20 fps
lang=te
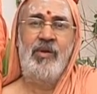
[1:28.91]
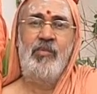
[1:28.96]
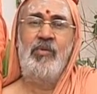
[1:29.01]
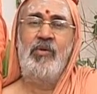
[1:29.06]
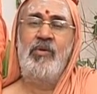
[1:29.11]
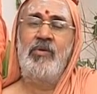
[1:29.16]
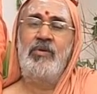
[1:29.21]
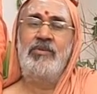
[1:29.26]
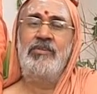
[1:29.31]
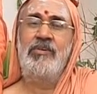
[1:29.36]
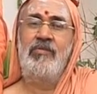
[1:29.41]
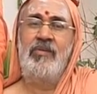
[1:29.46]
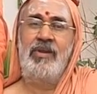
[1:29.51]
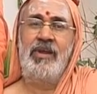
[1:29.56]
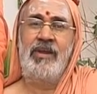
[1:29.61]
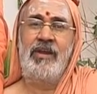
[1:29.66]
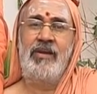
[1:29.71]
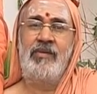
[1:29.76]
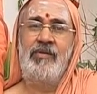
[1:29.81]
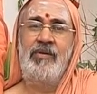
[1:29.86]
మూడు రోజులు
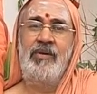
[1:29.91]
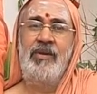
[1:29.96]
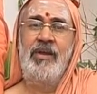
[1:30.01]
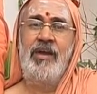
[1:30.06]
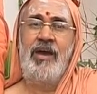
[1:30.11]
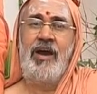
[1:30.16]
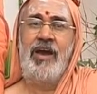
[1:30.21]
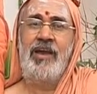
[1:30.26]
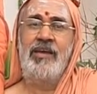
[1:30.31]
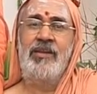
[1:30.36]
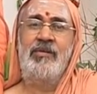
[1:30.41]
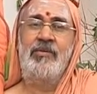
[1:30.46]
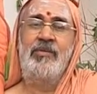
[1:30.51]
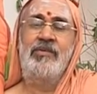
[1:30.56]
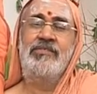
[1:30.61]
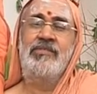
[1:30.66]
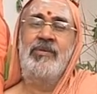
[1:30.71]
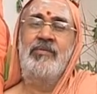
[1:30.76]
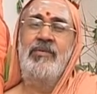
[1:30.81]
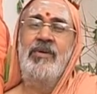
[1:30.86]
వెళ్ళాడు ఆయన
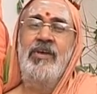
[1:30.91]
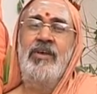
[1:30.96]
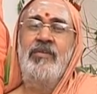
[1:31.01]
కోసం